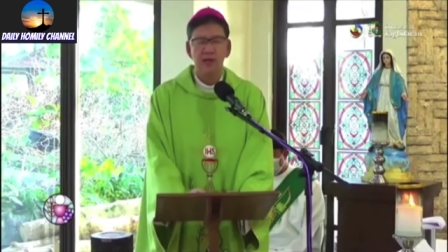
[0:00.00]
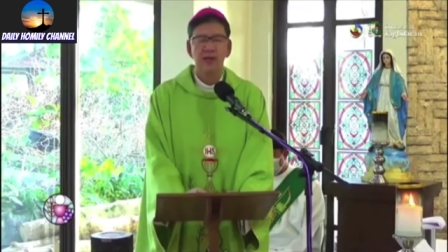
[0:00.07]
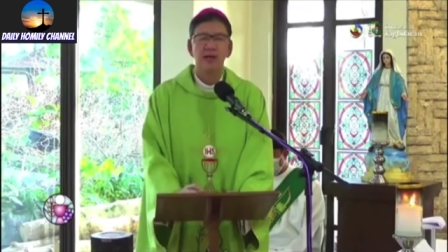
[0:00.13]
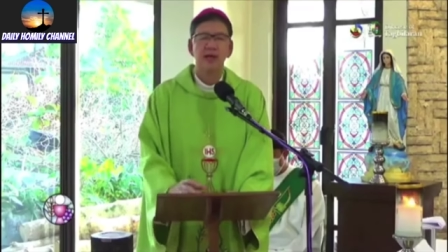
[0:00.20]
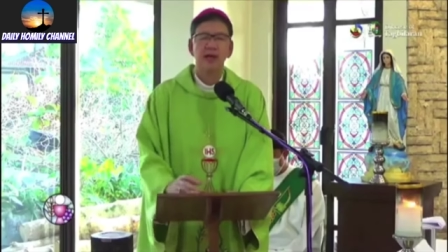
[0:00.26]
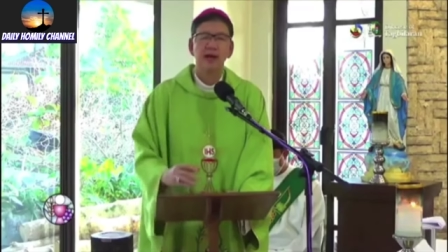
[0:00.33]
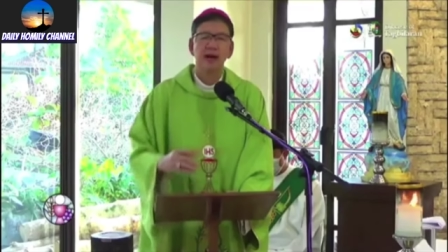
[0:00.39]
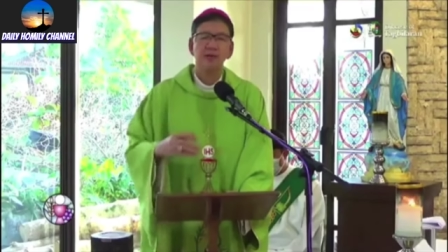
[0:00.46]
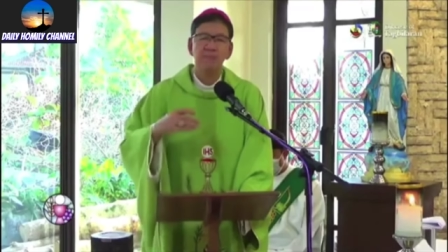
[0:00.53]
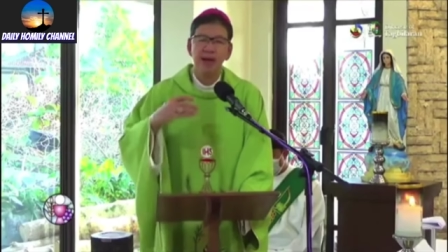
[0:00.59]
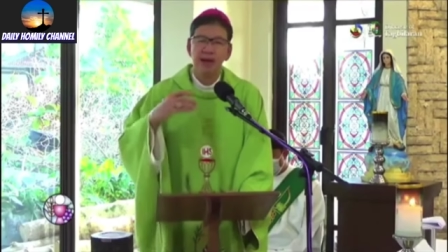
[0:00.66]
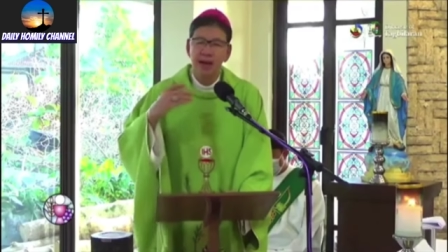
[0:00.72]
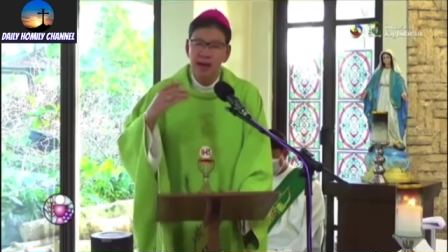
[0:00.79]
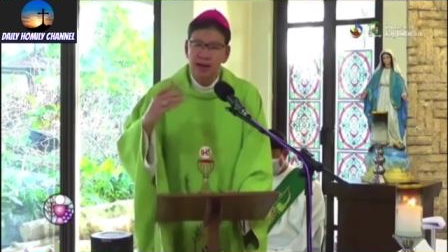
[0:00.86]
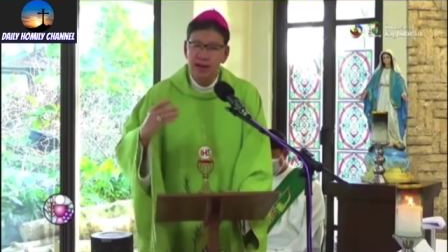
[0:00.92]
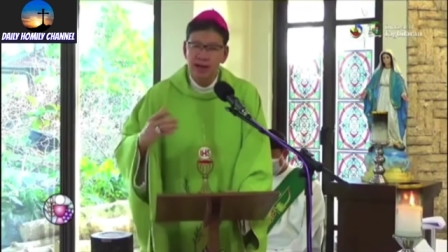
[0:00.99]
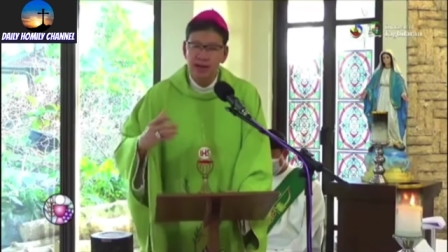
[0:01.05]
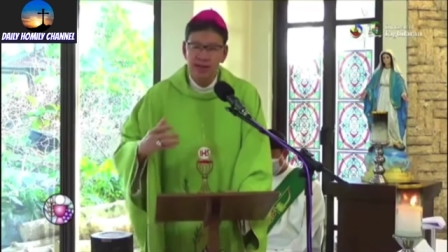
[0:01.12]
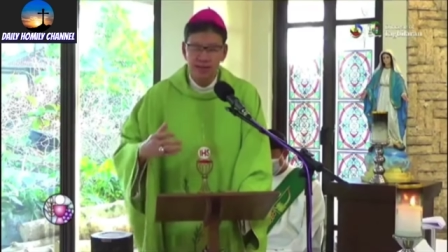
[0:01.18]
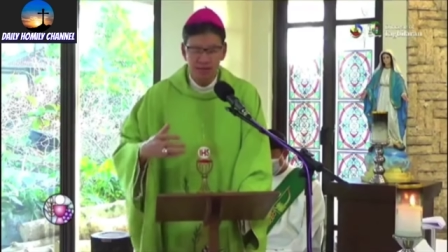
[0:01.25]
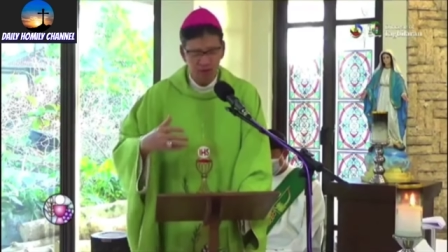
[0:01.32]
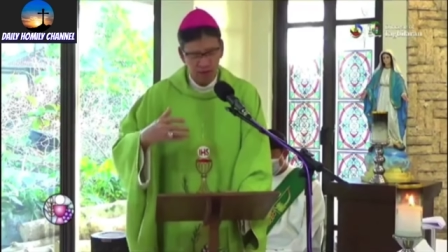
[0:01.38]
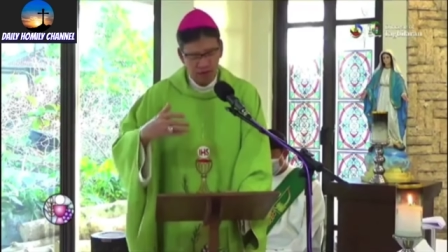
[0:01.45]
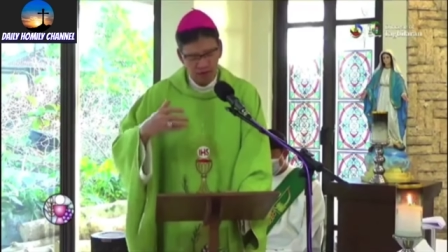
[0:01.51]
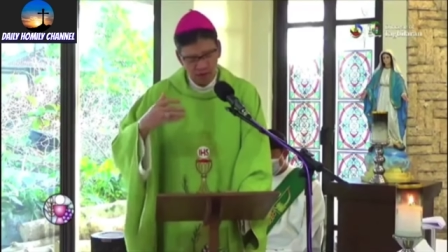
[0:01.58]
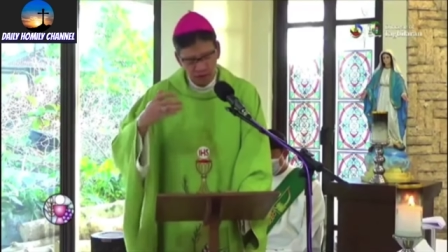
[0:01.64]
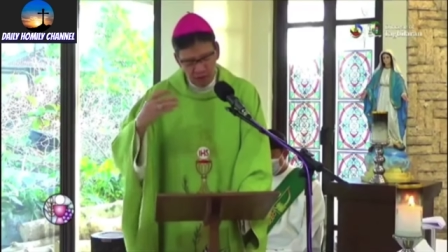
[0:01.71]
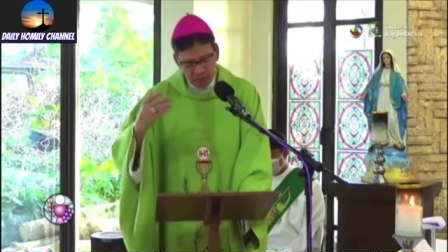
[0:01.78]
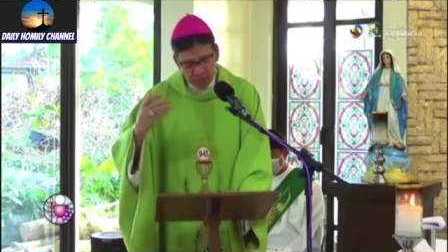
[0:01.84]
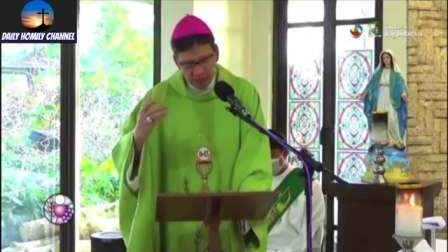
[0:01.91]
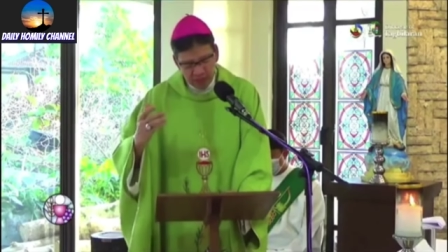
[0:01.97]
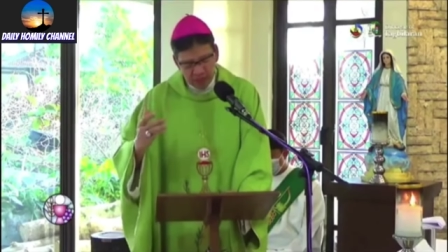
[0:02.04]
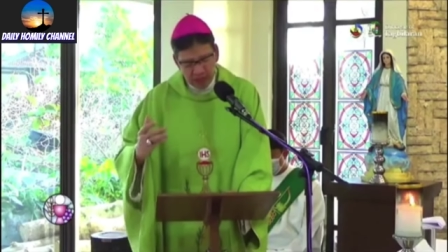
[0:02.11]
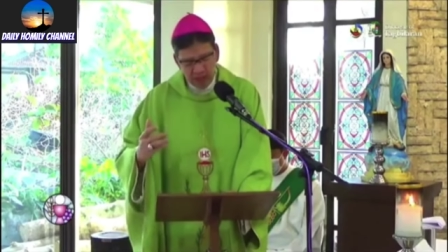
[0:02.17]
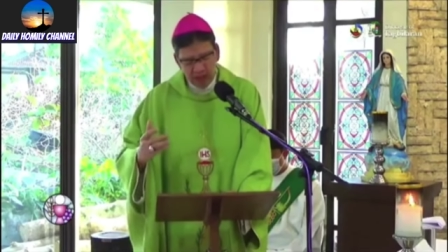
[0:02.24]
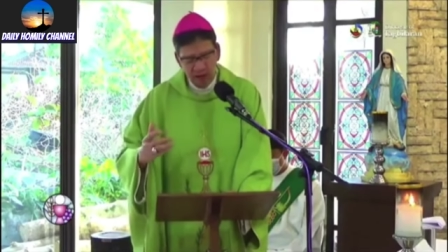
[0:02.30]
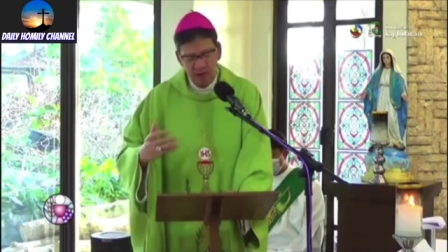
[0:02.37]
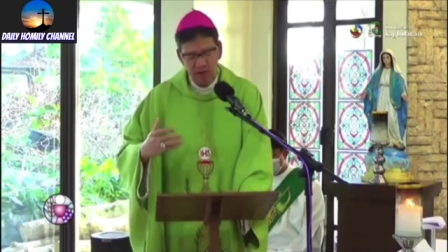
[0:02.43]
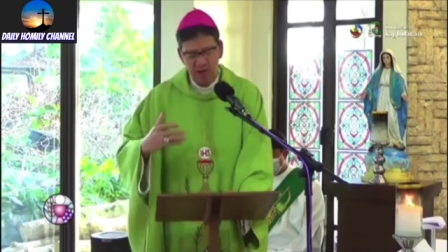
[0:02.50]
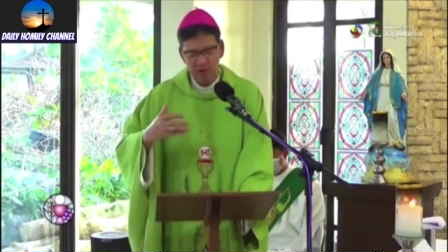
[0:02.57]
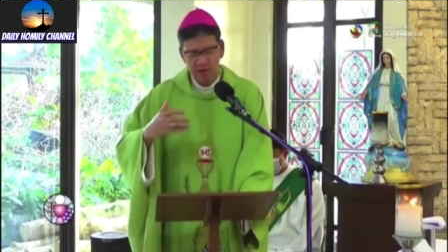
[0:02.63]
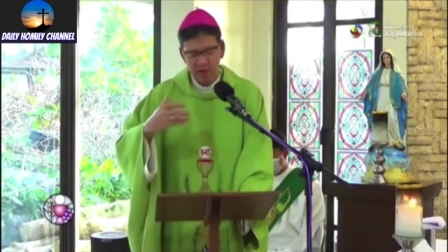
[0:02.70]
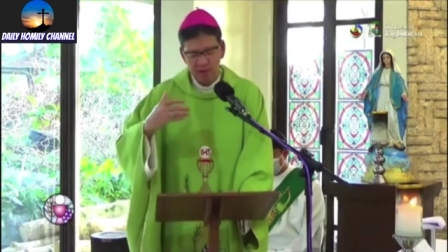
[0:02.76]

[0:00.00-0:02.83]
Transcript: nga managat og mga tao.